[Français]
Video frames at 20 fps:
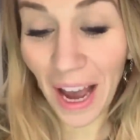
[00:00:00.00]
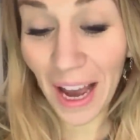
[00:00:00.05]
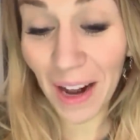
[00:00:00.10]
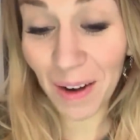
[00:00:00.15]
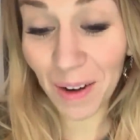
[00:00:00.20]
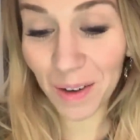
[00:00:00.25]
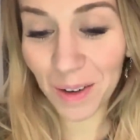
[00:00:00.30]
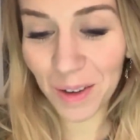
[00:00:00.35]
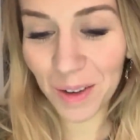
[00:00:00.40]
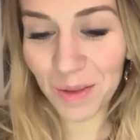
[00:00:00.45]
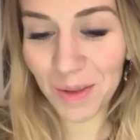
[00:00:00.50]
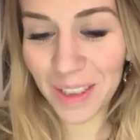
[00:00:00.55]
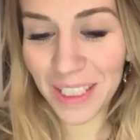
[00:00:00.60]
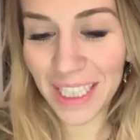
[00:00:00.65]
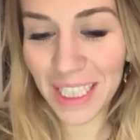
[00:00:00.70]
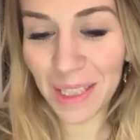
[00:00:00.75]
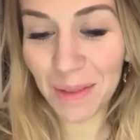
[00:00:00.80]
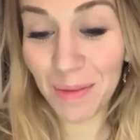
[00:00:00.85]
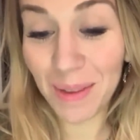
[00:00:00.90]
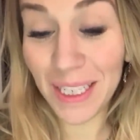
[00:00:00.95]
Alors, je vous
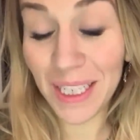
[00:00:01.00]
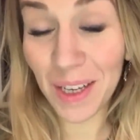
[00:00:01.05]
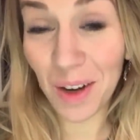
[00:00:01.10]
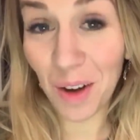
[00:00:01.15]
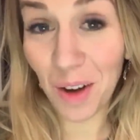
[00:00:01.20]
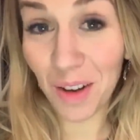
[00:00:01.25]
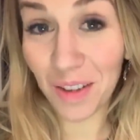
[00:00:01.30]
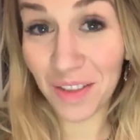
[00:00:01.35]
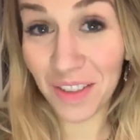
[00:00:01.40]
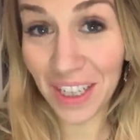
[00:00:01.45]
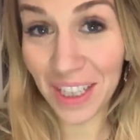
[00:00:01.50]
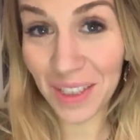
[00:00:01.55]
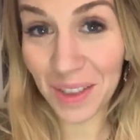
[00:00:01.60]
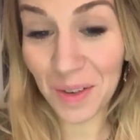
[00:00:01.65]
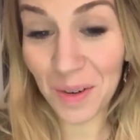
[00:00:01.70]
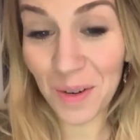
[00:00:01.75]
explique. En fait,